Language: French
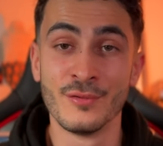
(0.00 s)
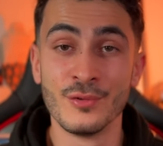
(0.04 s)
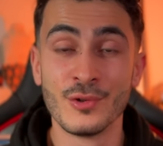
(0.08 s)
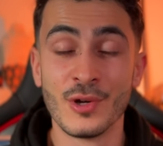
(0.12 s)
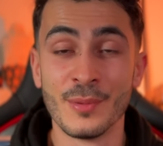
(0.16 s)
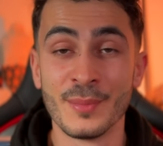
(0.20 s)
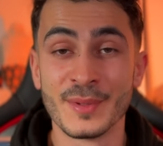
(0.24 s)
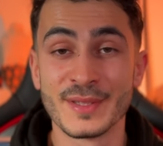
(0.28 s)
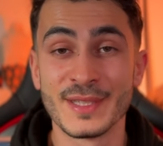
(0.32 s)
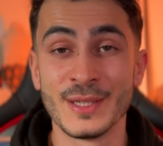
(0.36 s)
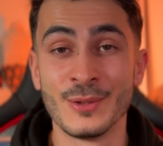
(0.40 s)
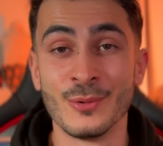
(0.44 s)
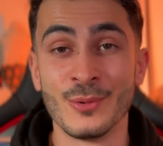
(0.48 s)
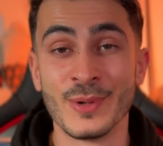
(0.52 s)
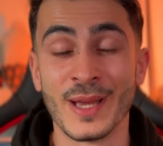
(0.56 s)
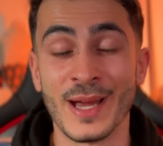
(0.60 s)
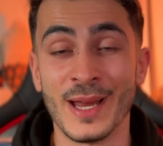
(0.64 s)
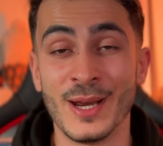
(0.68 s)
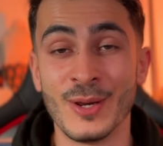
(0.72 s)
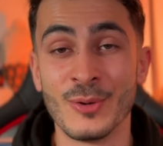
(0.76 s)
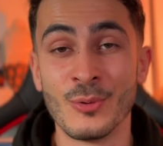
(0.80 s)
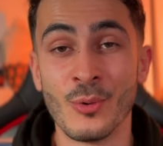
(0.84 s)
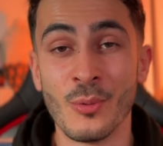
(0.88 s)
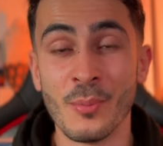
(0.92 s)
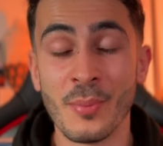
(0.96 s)
Vous commencez donc
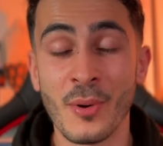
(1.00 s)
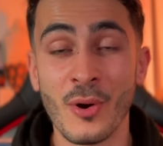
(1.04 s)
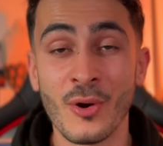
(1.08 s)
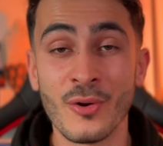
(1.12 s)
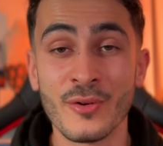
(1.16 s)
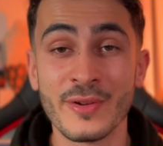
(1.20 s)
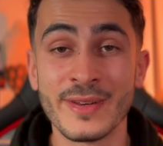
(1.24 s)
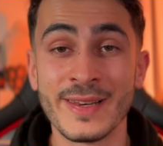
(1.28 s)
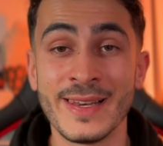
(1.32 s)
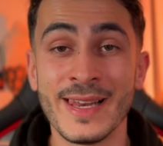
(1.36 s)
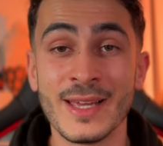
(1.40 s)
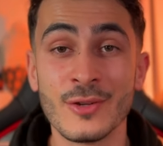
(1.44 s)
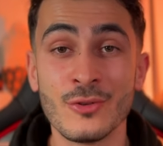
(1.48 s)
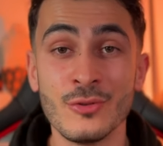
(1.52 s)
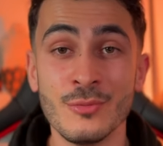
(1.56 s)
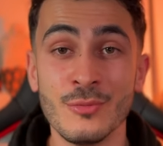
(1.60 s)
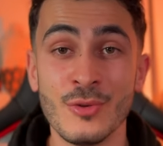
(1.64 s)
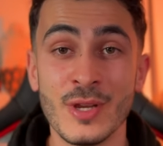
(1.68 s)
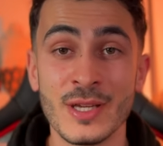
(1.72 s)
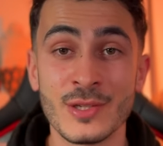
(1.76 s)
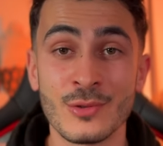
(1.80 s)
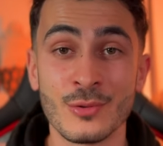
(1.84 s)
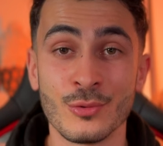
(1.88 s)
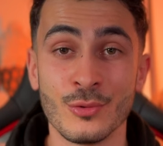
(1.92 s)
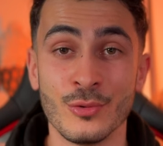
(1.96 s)
à le comprendre,
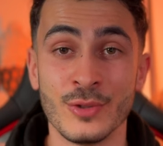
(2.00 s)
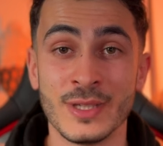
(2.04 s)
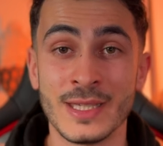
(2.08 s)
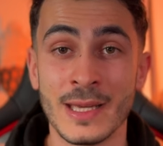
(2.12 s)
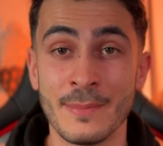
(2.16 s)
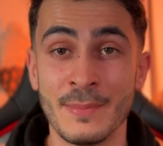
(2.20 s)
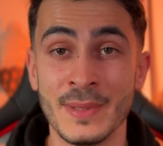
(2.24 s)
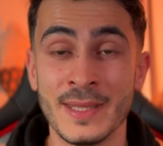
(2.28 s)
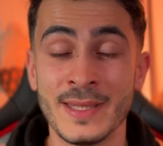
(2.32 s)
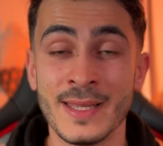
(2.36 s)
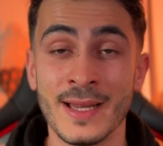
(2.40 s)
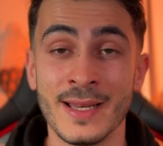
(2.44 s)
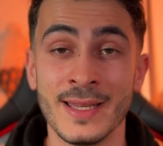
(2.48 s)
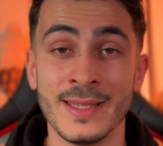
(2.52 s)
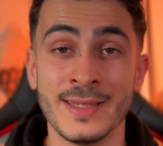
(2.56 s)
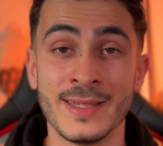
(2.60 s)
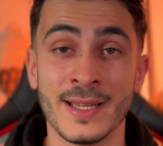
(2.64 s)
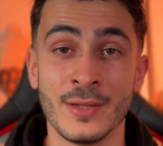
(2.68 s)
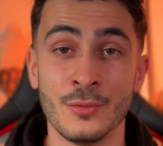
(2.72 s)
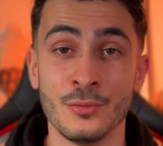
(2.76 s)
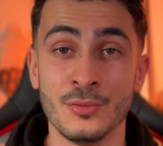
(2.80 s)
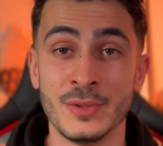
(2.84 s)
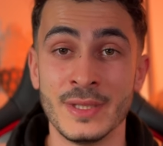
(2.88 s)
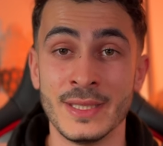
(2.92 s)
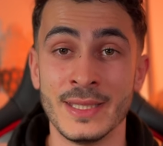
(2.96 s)
l'accumulation de capital
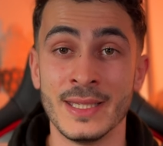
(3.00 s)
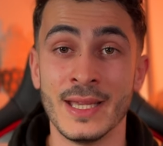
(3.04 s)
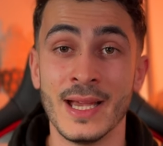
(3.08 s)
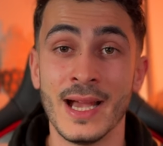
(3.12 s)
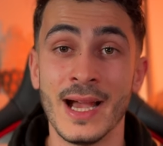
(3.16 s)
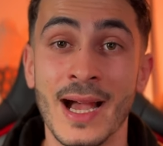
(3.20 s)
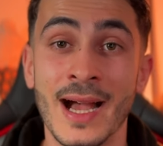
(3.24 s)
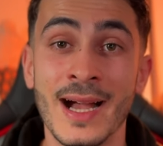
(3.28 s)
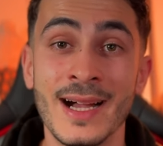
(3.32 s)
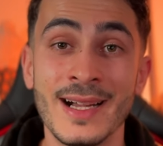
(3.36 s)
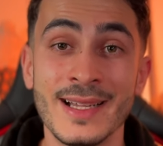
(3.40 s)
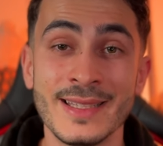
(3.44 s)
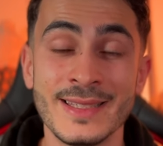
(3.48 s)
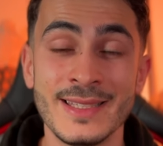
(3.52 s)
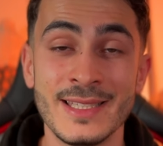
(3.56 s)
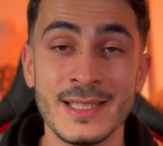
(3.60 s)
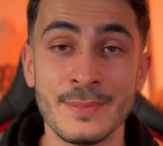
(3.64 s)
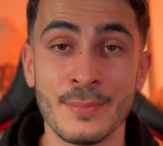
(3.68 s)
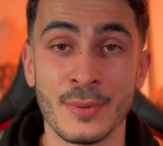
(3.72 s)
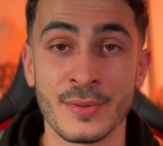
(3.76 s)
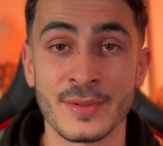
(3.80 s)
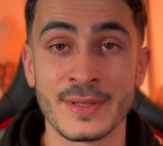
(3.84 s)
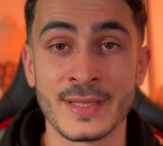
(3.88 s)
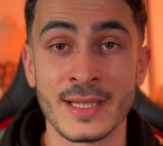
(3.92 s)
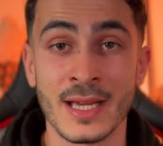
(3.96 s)
est un outil
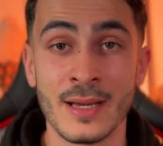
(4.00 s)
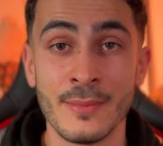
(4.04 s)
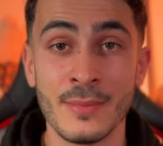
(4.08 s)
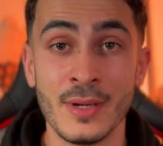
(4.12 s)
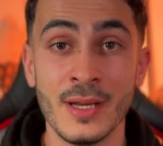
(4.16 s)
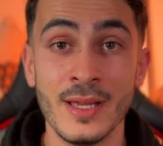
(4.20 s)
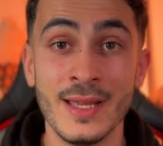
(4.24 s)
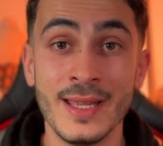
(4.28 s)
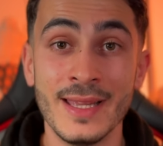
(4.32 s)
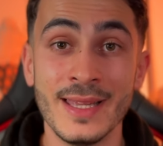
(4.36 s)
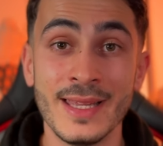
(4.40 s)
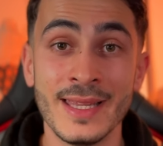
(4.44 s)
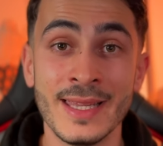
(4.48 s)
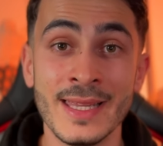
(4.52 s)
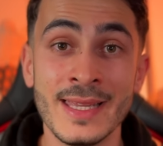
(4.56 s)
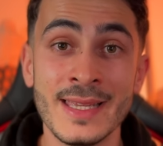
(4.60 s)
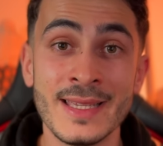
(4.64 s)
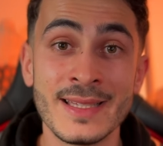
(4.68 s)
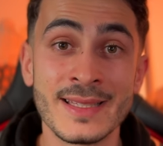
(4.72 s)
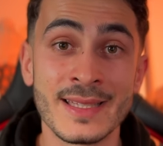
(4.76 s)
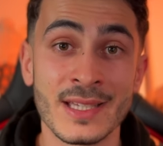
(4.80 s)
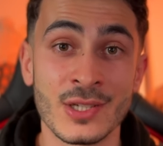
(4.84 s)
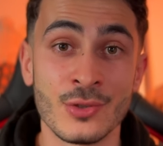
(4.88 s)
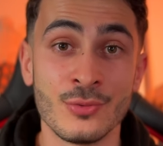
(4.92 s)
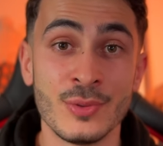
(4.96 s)
indispensable
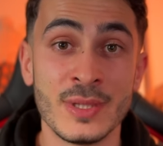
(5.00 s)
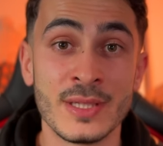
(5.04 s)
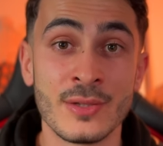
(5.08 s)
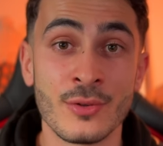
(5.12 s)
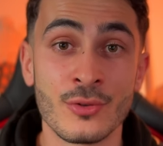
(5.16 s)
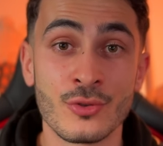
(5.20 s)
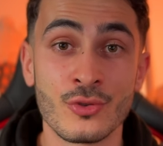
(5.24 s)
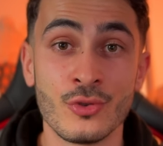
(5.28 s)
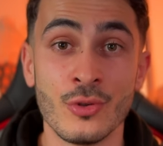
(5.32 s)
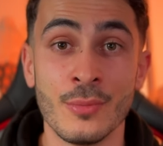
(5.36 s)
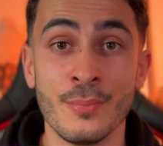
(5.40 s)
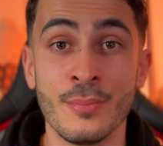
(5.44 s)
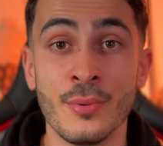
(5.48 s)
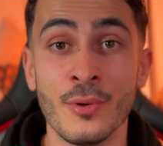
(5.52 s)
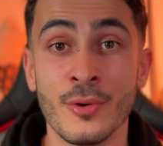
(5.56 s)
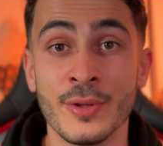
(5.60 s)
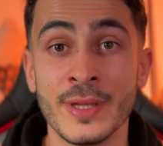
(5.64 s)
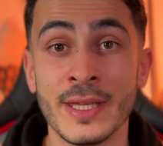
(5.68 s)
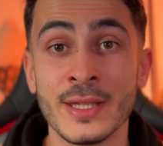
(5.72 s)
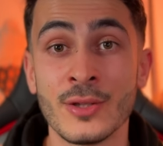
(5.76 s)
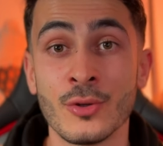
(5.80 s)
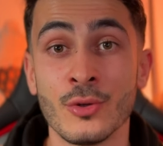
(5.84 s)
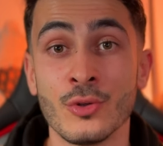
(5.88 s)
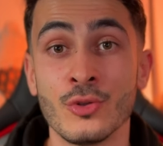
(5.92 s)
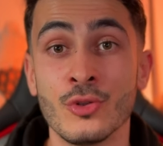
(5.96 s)
et sa jouissance ne peut
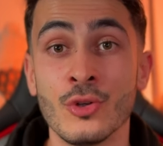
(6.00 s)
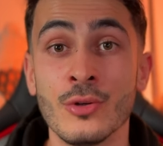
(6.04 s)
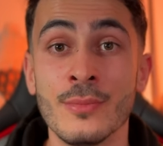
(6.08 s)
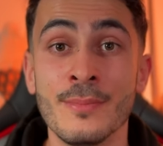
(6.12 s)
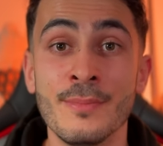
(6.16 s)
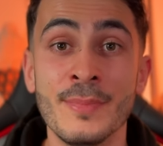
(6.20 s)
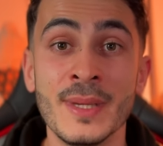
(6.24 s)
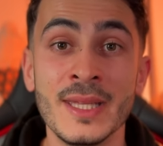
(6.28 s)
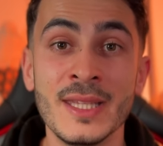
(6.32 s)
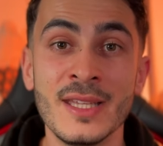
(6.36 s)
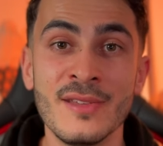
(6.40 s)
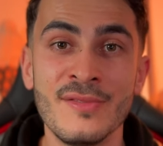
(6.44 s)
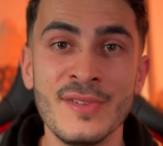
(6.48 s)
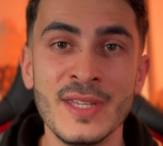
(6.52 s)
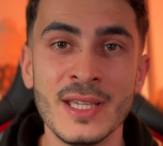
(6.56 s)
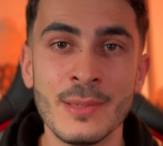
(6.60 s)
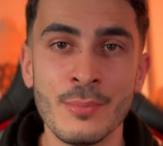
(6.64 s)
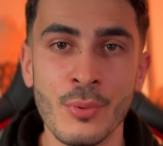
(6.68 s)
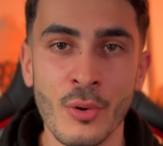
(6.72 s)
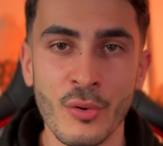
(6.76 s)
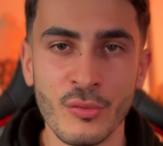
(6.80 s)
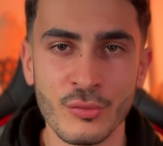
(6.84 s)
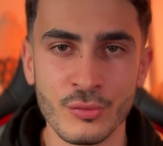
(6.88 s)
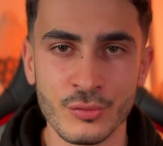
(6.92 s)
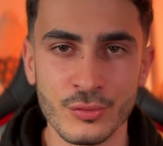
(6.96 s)
en être que
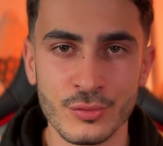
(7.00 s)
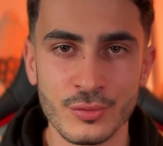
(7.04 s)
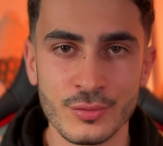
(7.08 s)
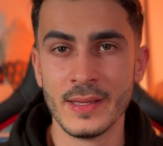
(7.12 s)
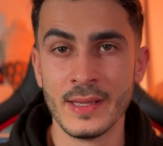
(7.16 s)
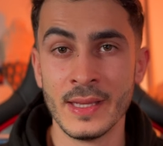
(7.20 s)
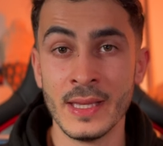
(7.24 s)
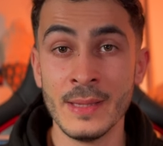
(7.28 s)
bénéfique pour vous.